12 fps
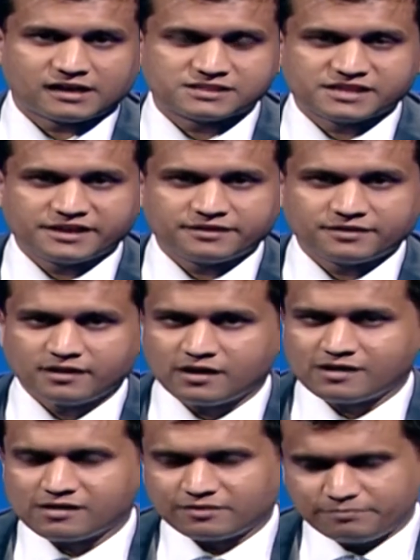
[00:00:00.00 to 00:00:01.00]
আজকের
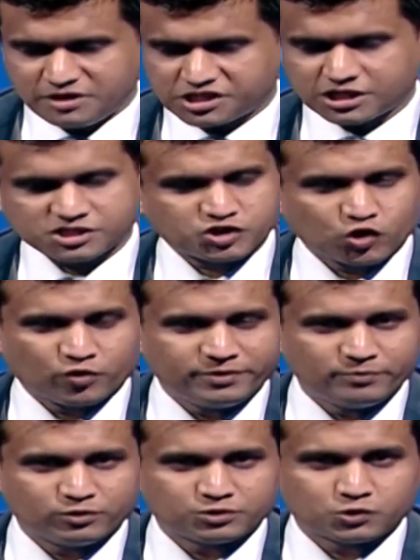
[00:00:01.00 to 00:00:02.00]
বিশেষ
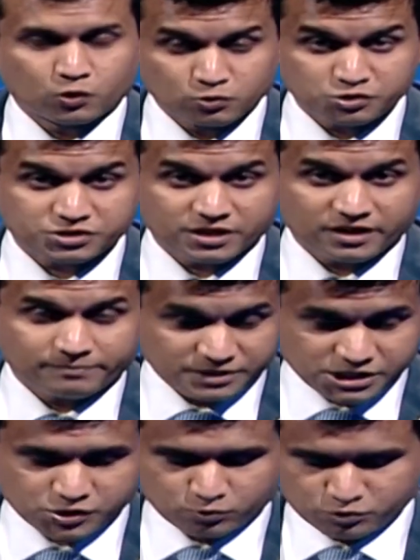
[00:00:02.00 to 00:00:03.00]
অভিমত অনুষ্ঠানে
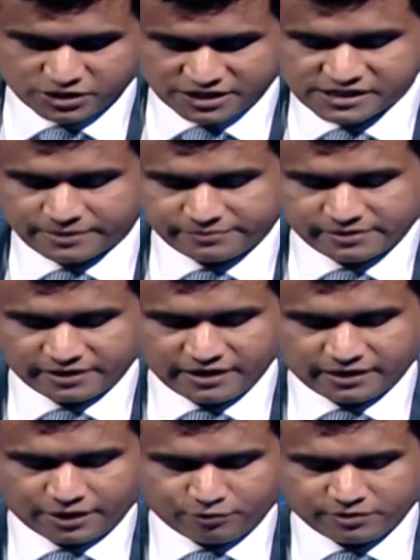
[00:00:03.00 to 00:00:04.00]
বিশেষ অনুষ্ঠানটি আমরা এই
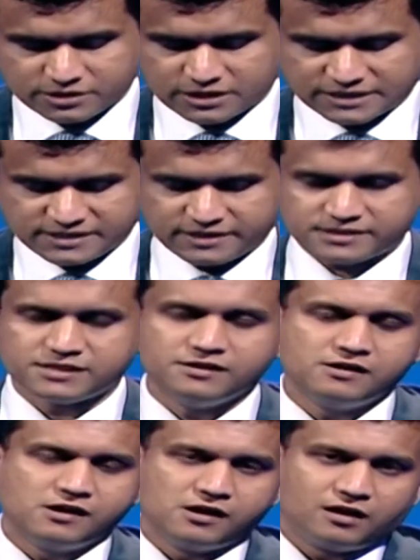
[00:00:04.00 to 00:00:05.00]
কারণে সাজিয়েছি
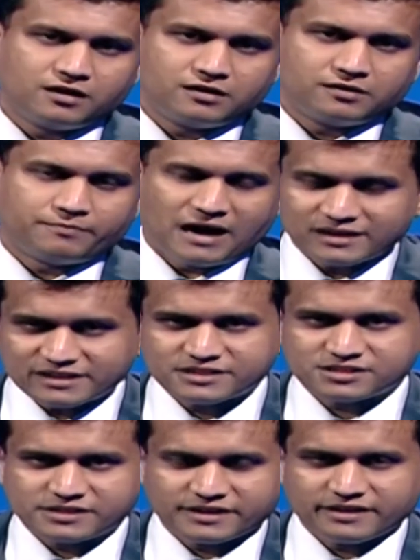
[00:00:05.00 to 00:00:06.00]
বাংলাদেশ
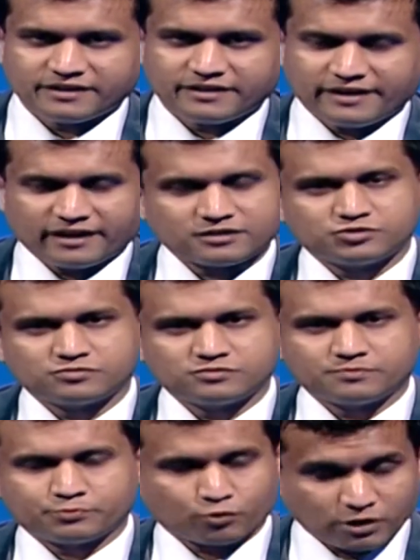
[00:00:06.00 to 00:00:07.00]
থেকে একজন
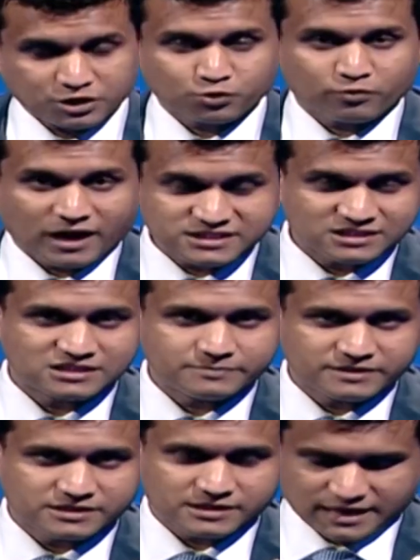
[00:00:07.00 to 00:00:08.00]
প্রখ্যাত
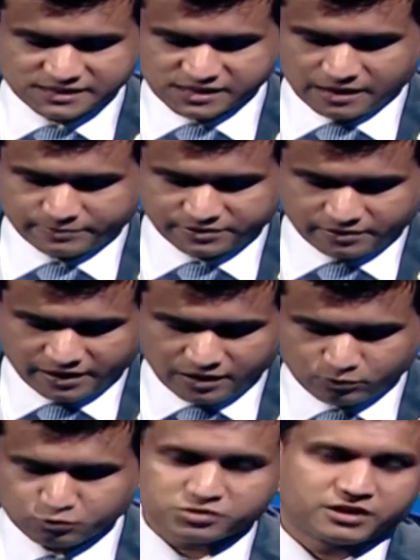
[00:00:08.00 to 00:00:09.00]
রাজনীতিবিদ আজকে আমাদের এই
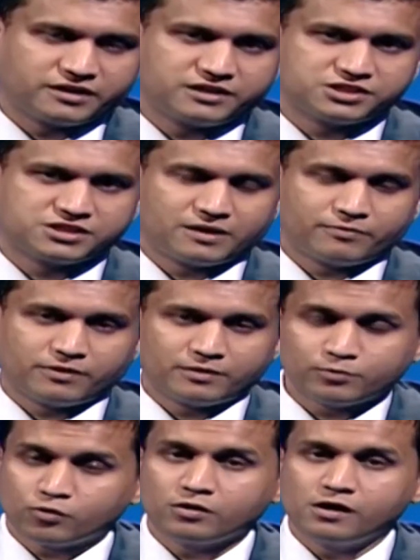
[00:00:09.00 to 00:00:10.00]
অনুষ্ঠানে এসছেন
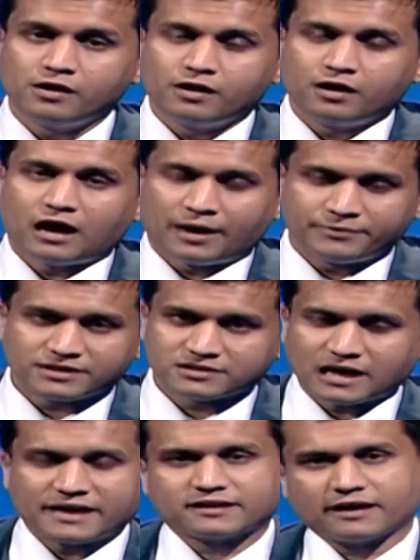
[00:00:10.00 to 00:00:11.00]
এবং আমরা
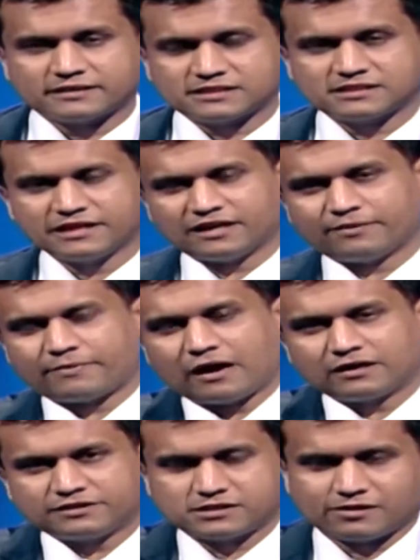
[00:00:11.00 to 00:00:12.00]
তার কাছ থেকে
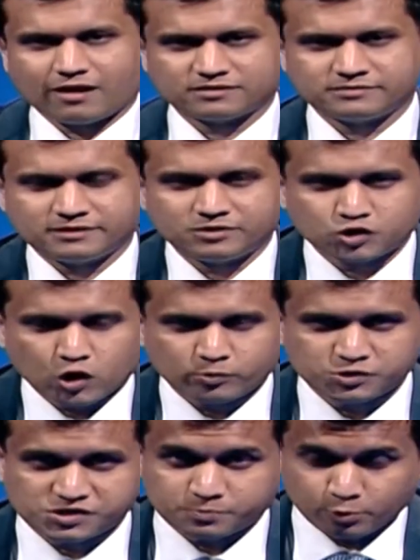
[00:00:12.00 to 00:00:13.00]
বাংলাদেশের রাজনীতির
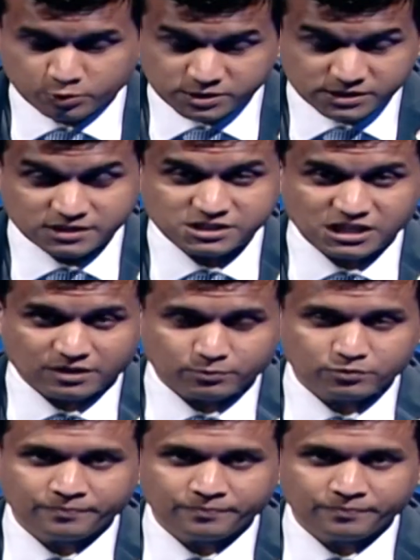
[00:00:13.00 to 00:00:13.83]
সর্বশেষ পরিস্থিতি জানব